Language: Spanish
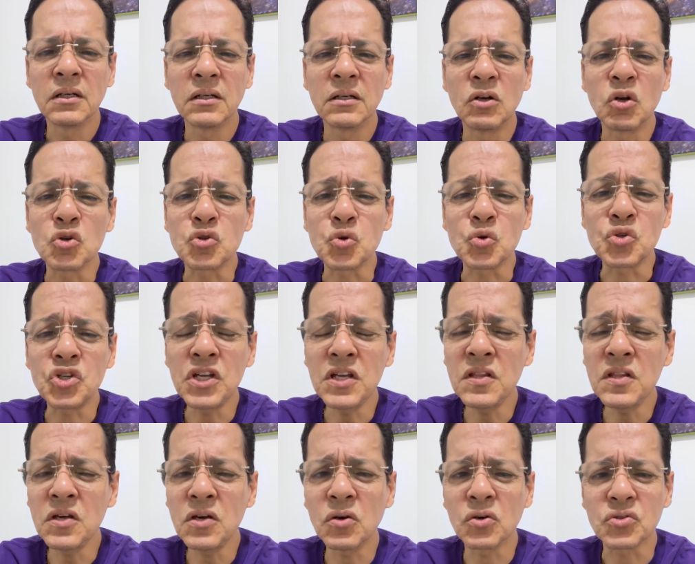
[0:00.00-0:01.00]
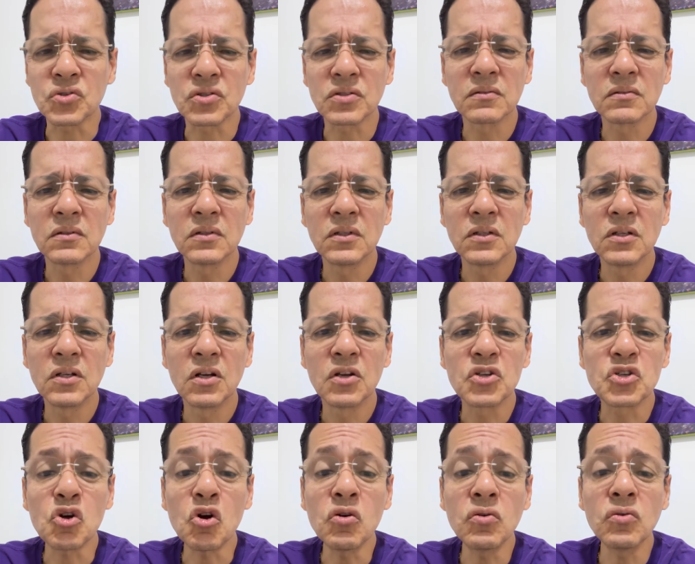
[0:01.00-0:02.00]
Los subsidios
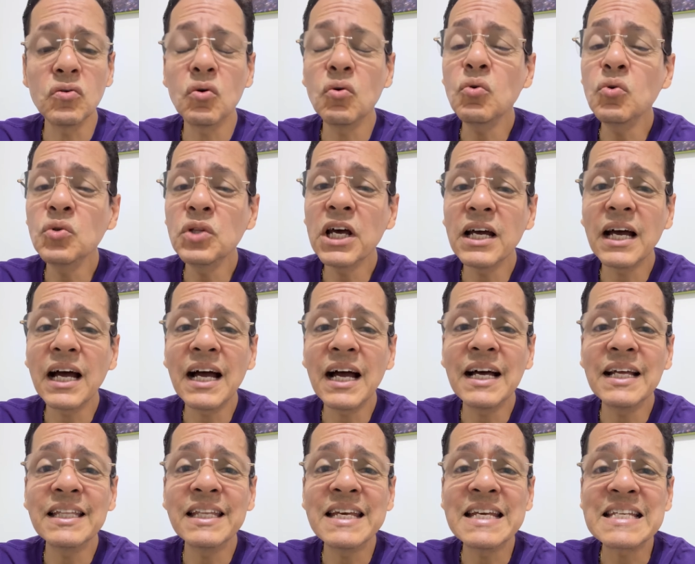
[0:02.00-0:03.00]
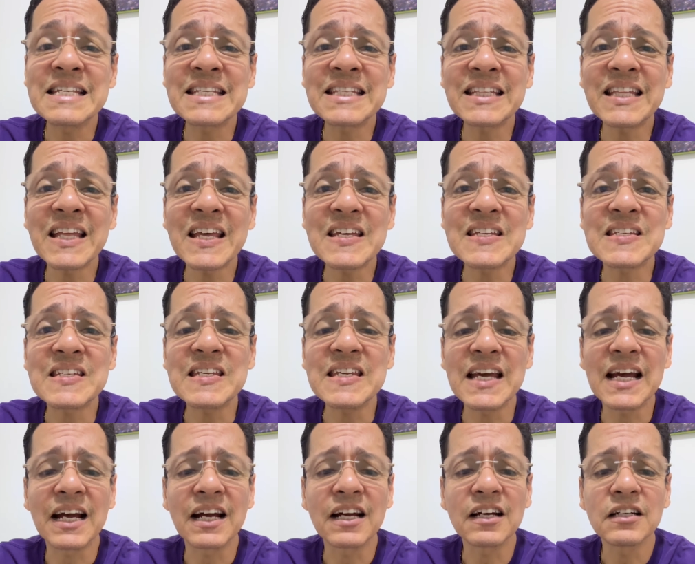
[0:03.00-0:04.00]
son una
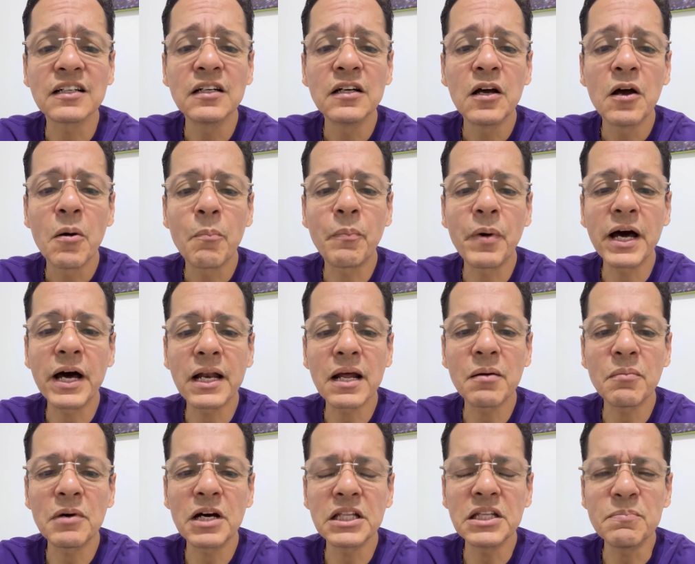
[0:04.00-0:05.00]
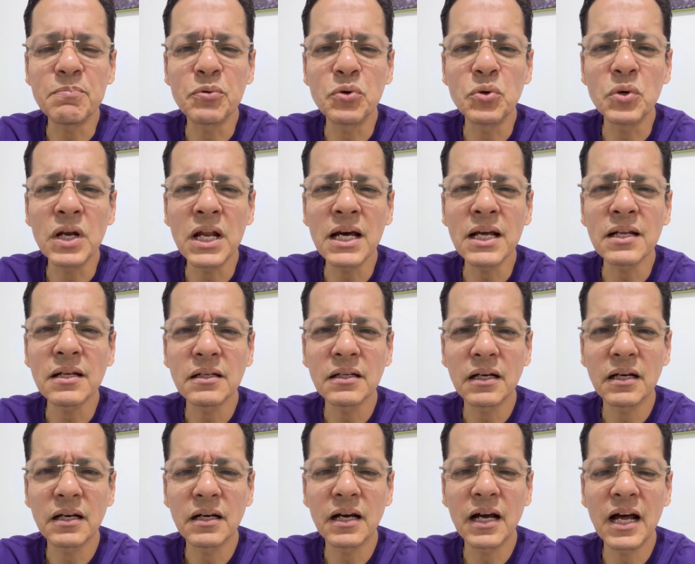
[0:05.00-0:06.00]
anestesia para manipular
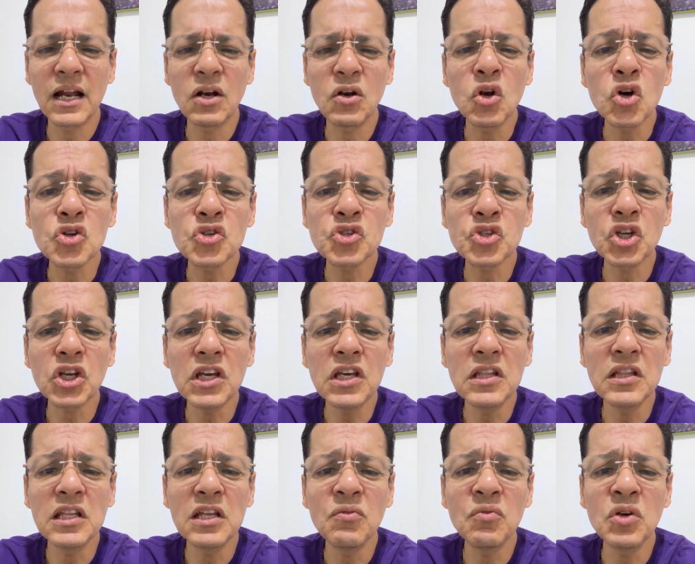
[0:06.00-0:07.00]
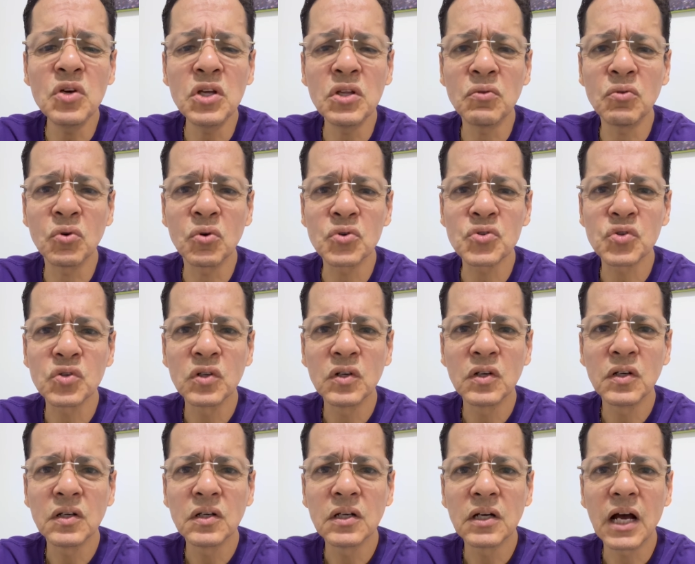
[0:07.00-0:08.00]
a los individuos
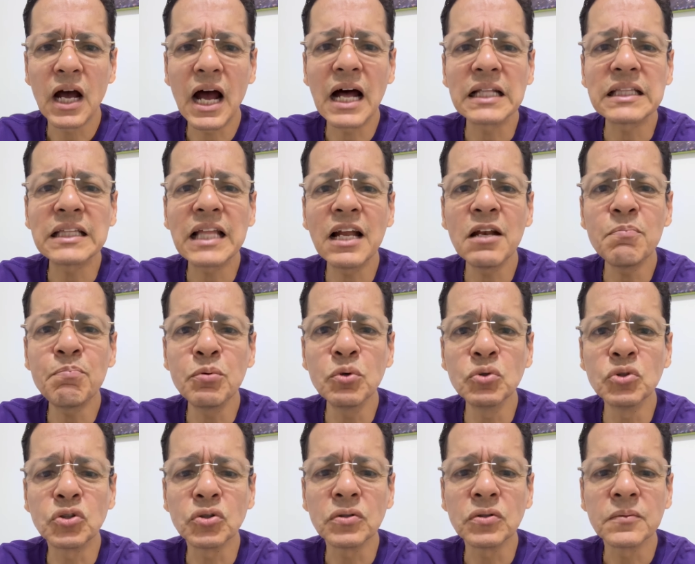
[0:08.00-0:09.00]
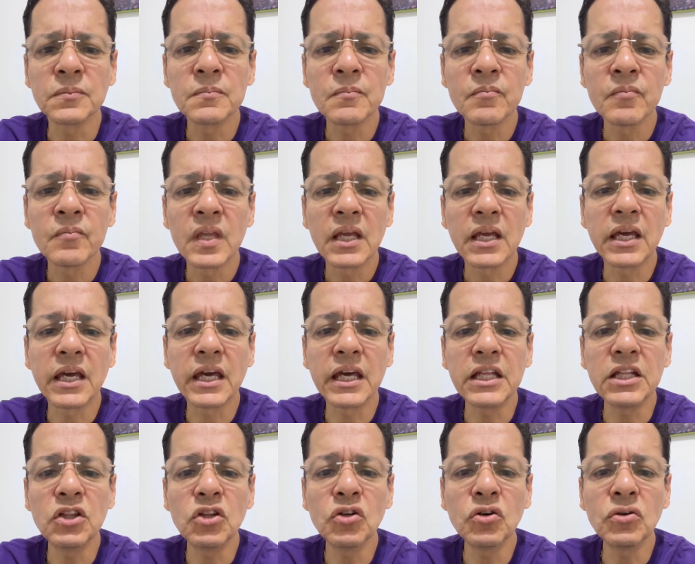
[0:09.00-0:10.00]
a tal punto que
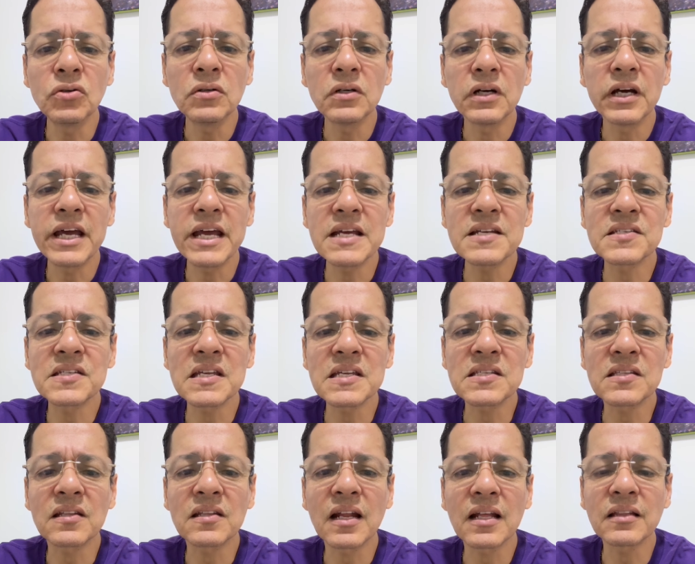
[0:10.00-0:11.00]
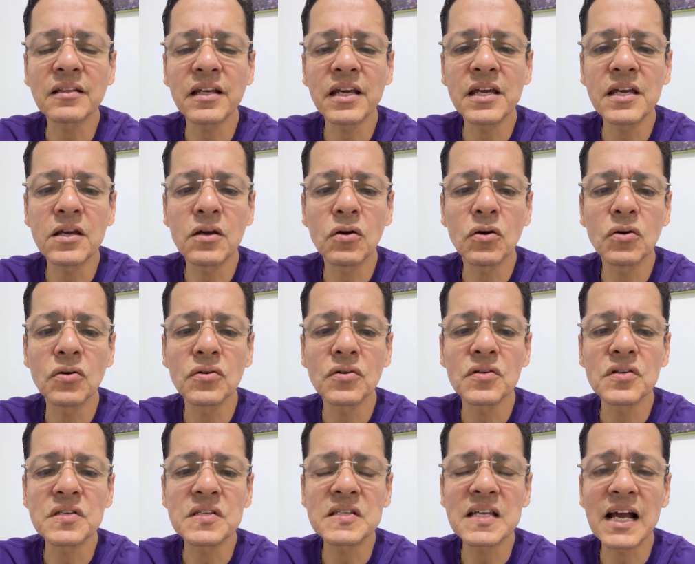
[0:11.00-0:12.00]
no es estratégico
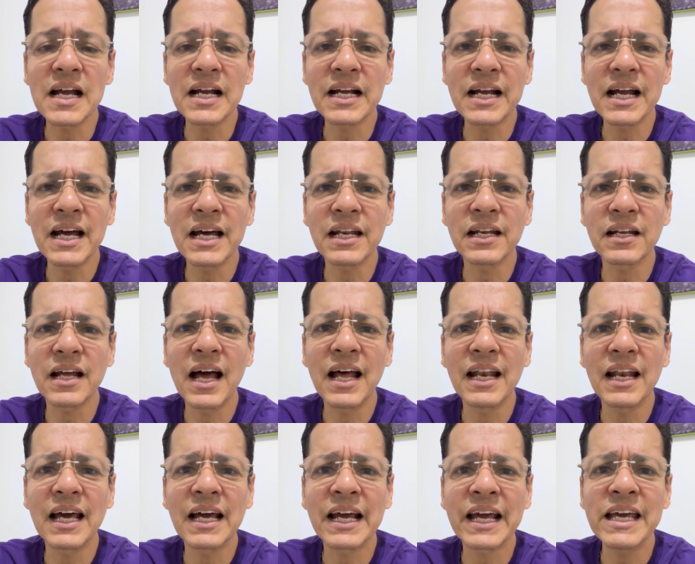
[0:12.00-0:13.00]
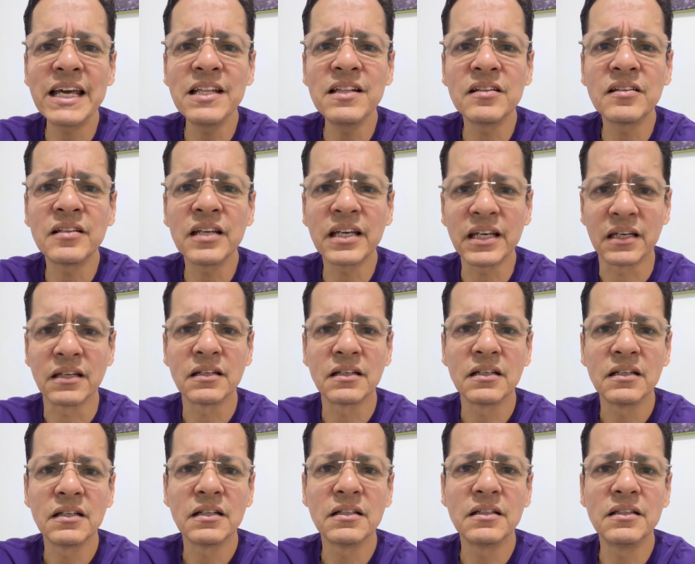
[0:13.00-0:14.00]
sacar a la gente
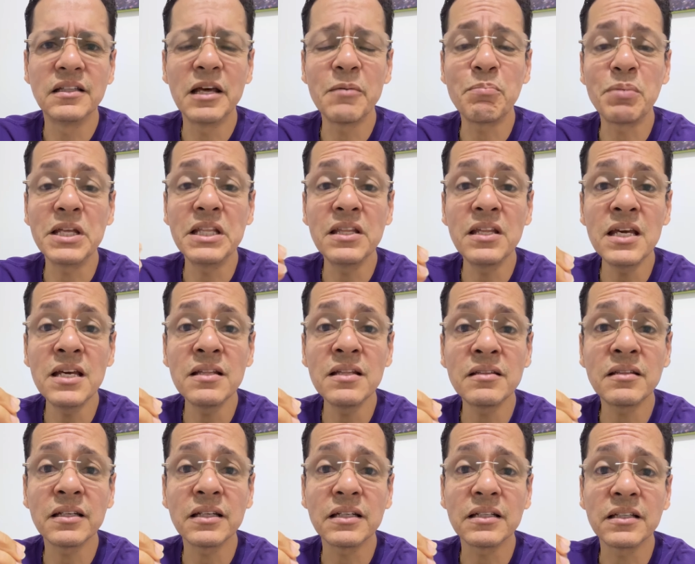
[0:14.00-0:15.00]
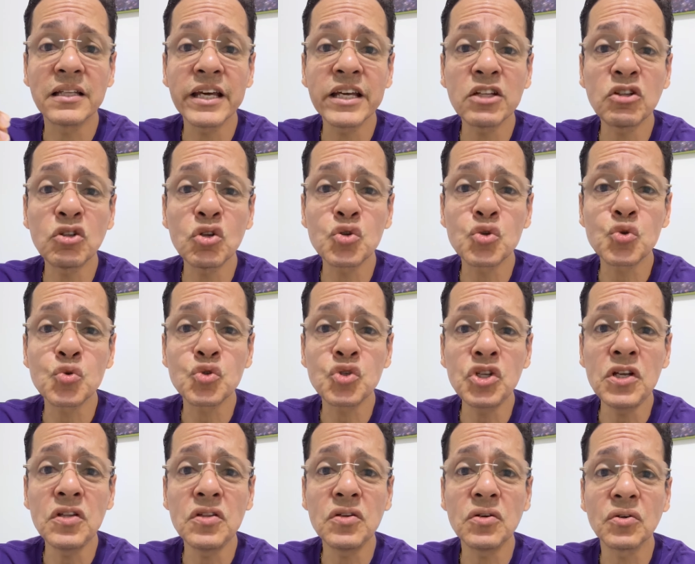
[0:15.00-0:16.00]
dependiente de estos
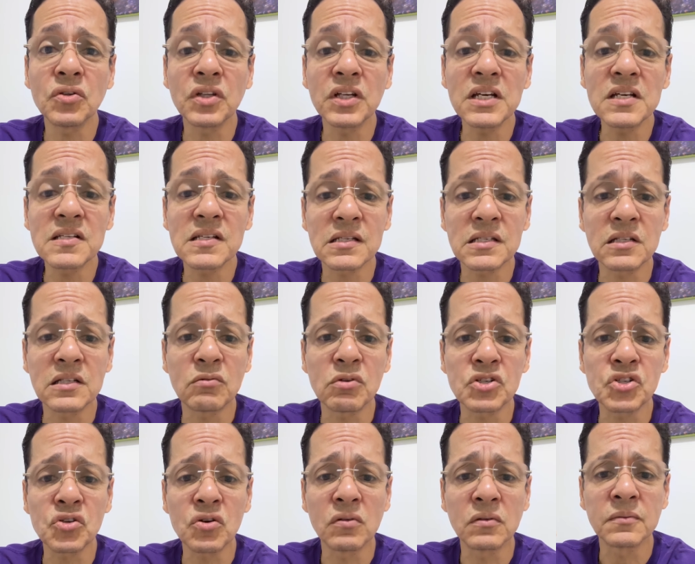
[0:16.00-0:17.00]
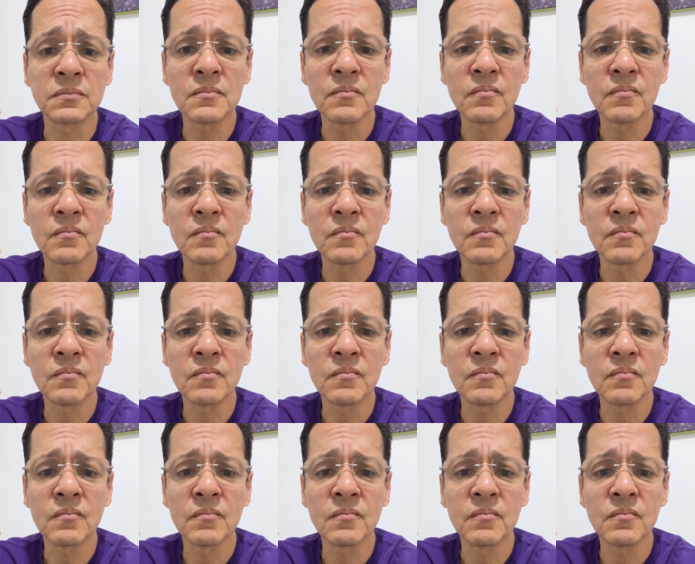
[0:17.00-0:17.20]
subsidios de esa situación.